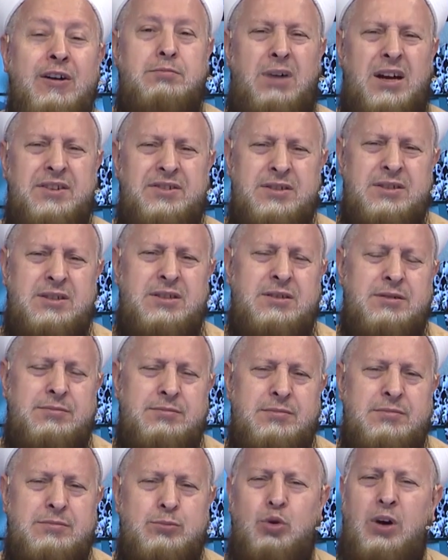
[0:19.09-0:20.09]
Batı
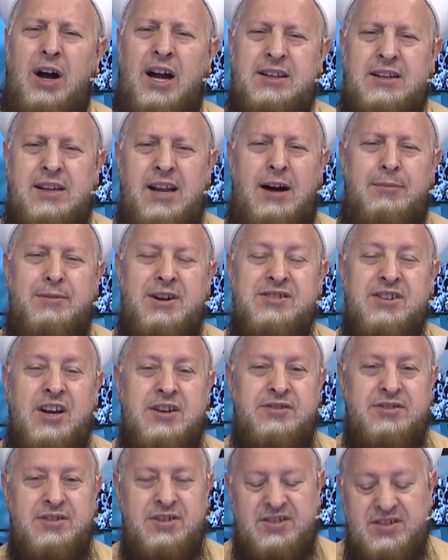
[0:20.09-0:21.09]
bu katliama
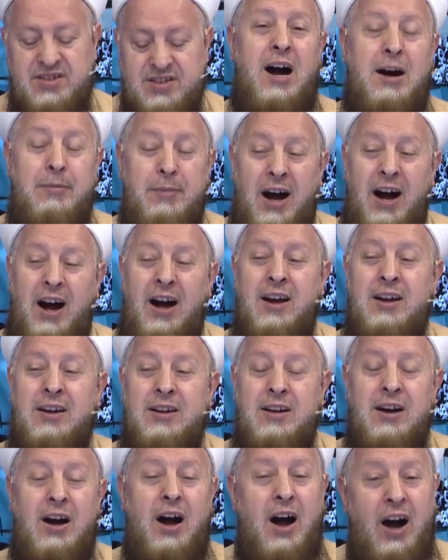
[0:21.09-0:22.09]
sessiz. Ama
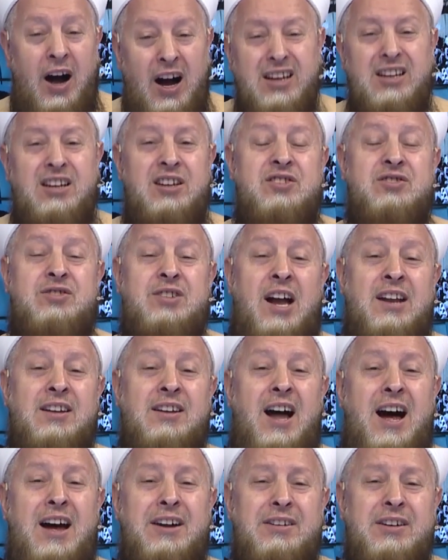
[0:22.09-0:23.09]
aynı
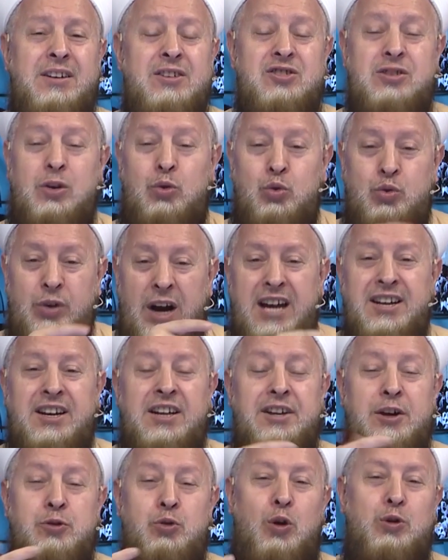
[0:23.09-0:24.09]
insanlar işte
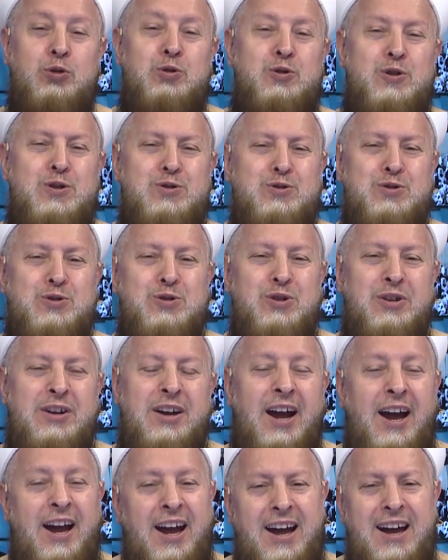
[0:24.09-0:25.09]
Ukrayna'da gördünüz.
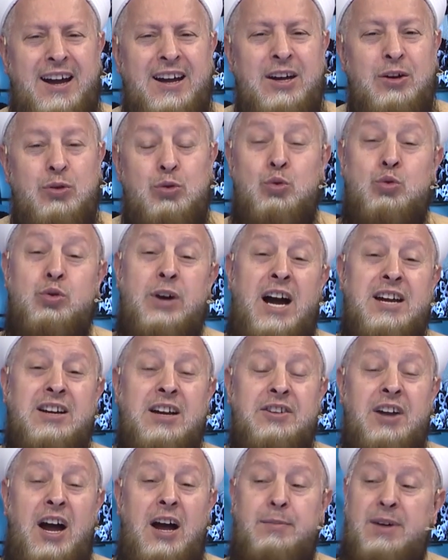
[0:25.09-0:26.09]
He,
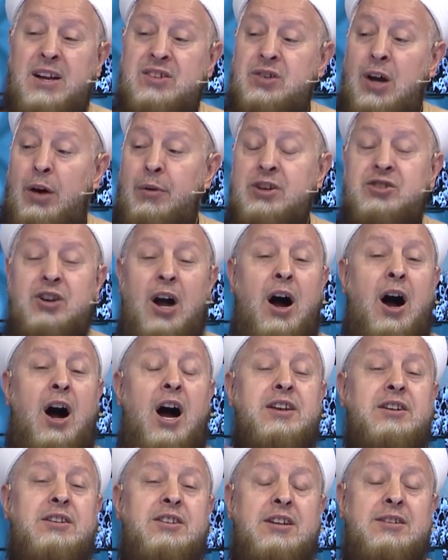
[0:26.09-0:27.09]
Ukrayna'da hemen savaşa
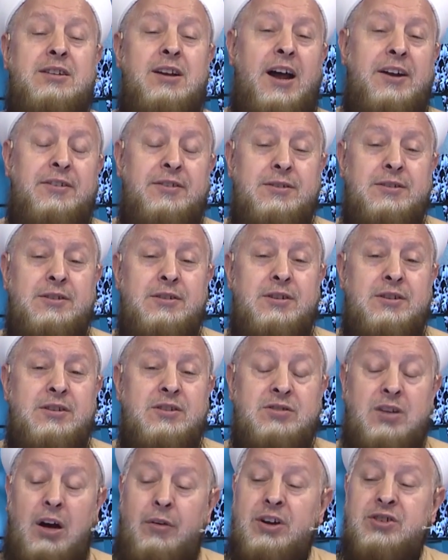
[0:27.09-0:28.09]
hayır dediler.
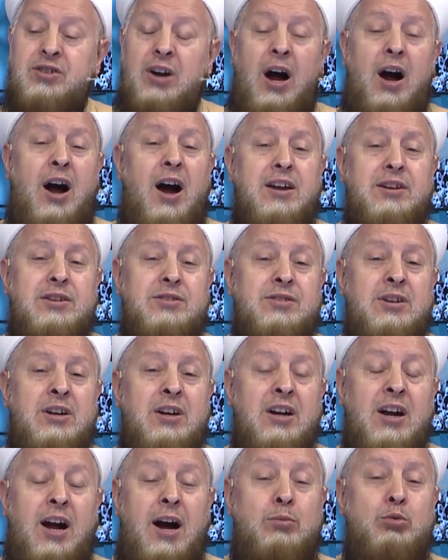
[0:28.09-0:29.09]
Savaşa hayır
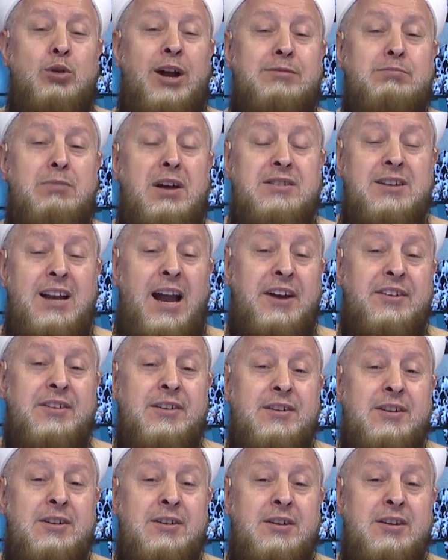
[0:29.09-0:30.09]
kabul
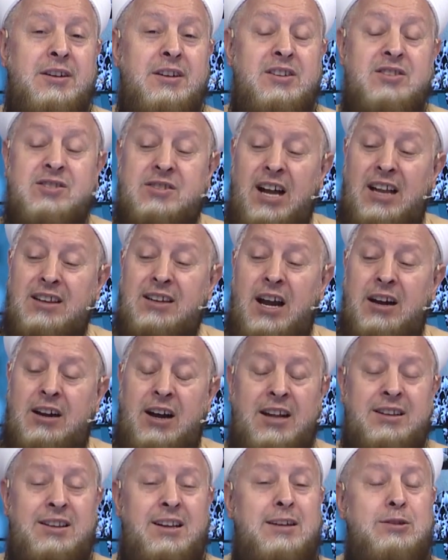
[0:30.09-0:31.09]
etmediler. İnsanlar
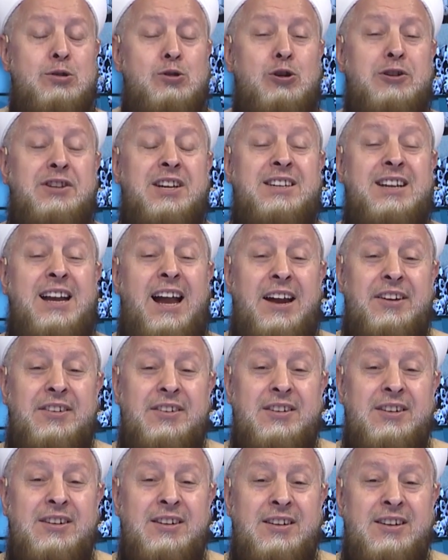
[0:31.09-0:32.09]
katlediliyor
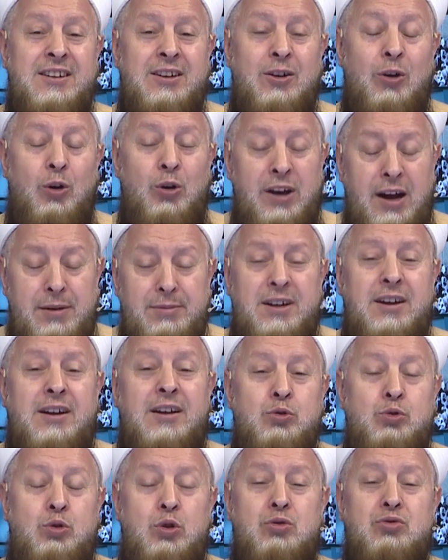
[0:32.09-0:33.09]
dediler. Öyle
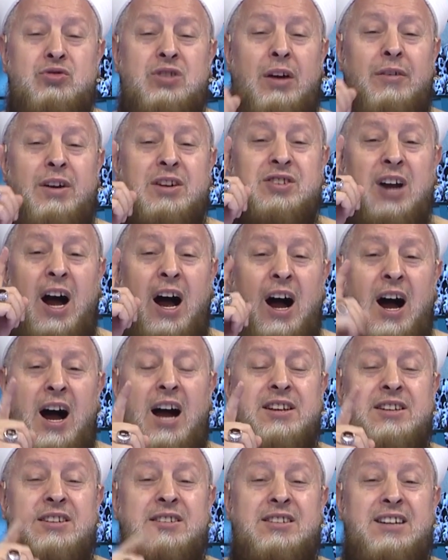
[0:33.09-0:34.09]
mi? Dün savaşa
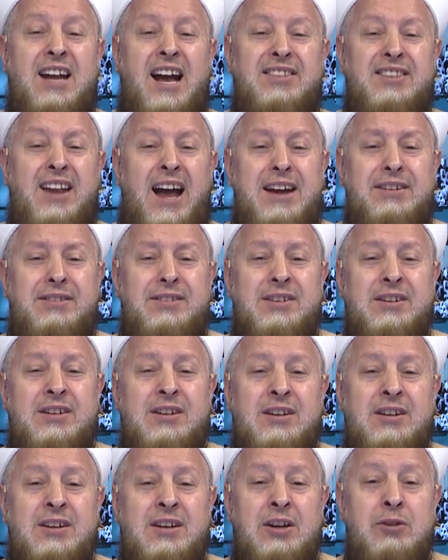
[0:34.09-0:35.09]
hayır diyenler
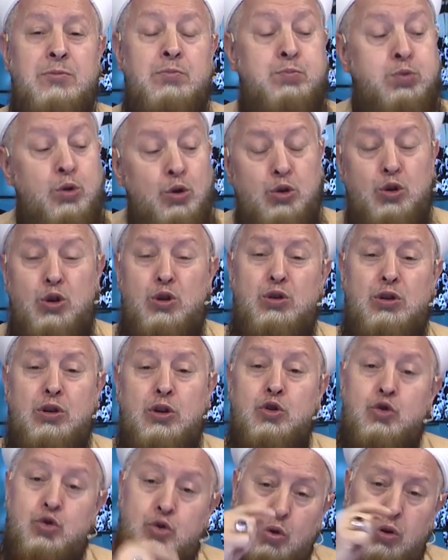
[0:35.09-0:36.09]

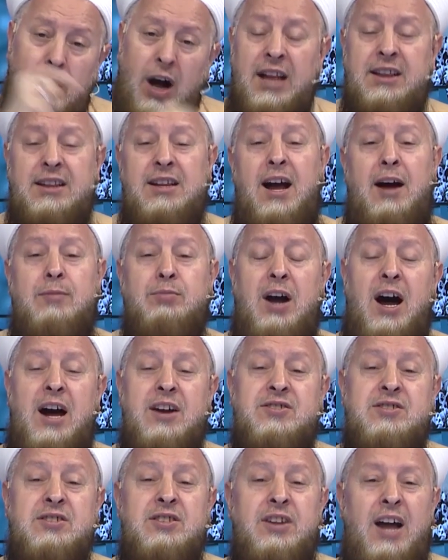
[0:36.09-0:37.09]
bugün şu katliam
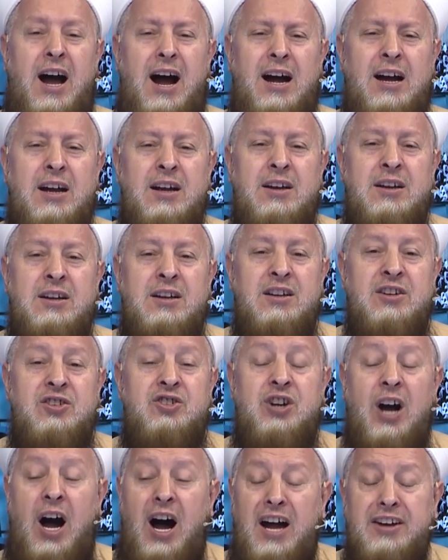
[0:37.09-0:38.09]
karşısında
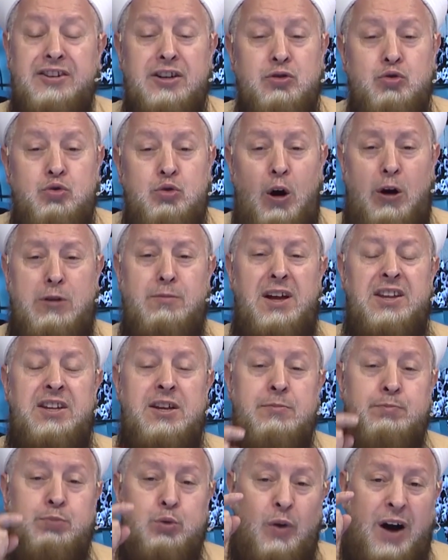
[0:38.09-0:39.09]
cihanın
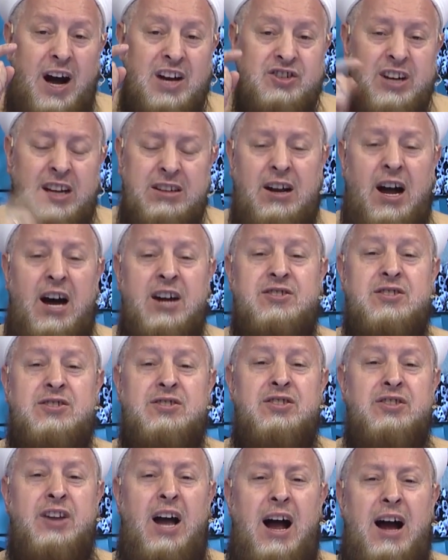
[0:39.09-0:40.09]
görmediği bu vahşet
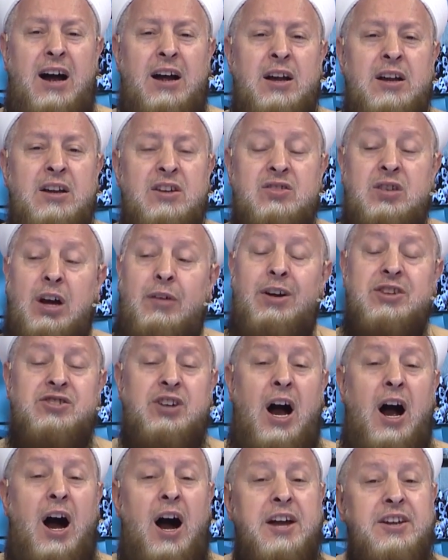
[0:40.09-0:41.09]
karşısında
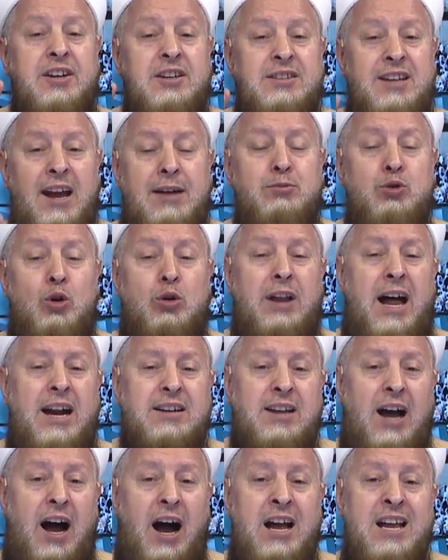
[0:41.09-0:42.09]
savaşa hayır
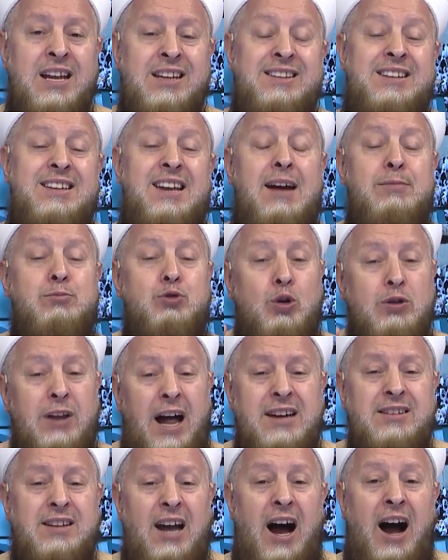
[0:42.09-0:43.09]
demiyorlar da,
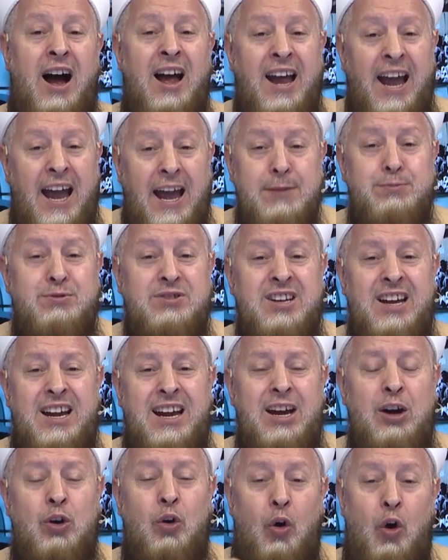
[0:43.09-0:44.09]
diyemiyorlar da
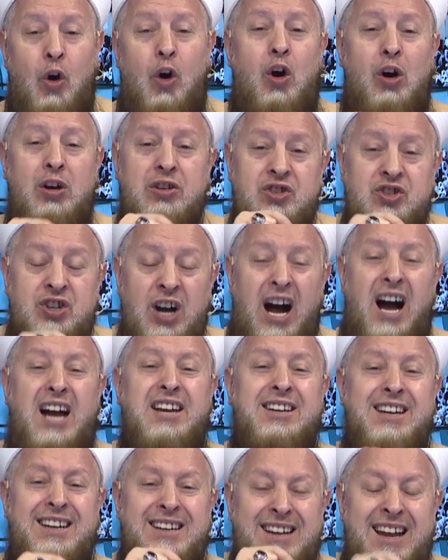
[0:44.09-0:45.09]
hepsi o
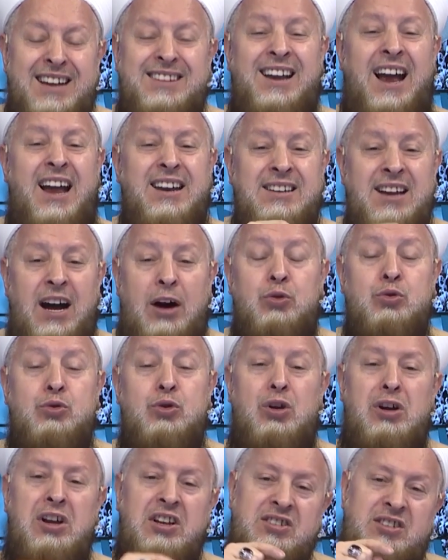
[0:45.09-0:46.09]
cani
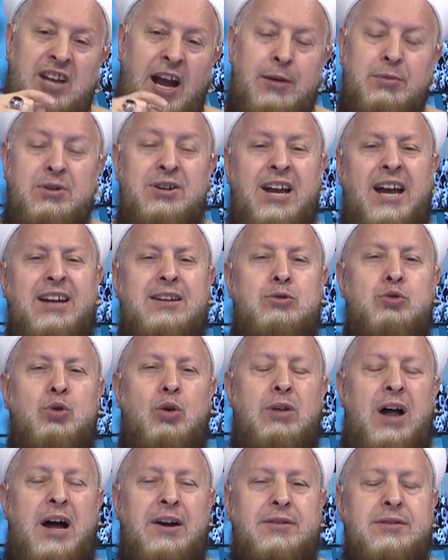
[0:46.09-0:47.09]
Netanyahu'yu tebrike
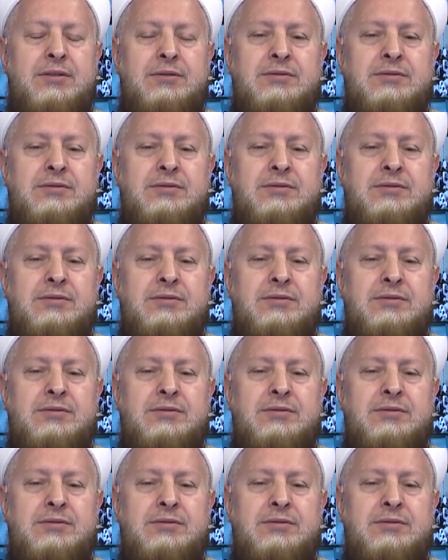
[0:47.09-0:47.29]
gidiyorlar.